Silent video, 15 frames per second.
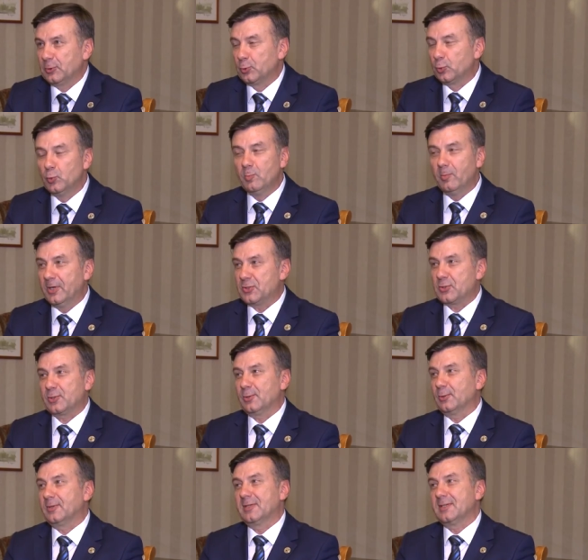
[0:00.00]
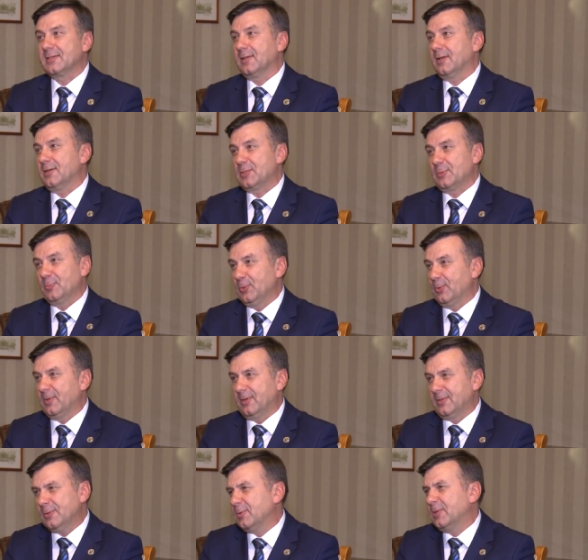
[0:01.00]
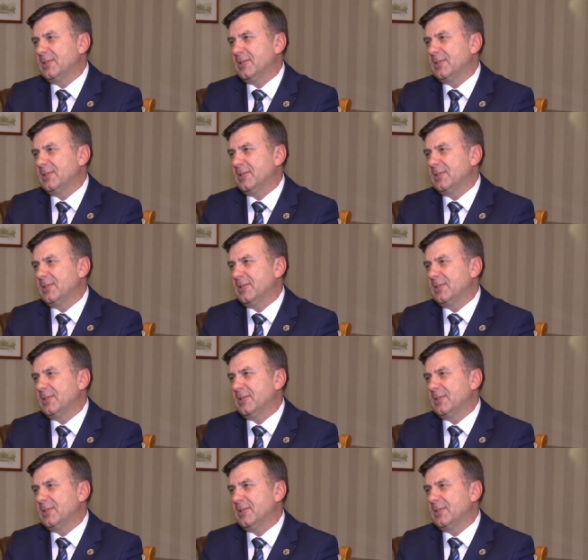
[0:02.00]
думать, что ты знаешь много. Ну,